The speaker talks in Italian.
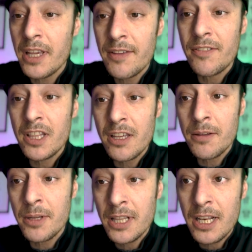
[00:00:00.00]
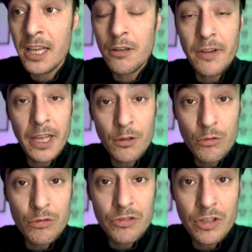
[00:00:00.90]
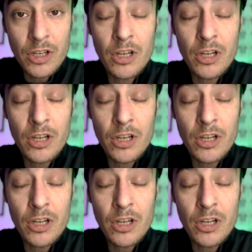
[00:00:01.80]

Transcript: effettivamente la Juventus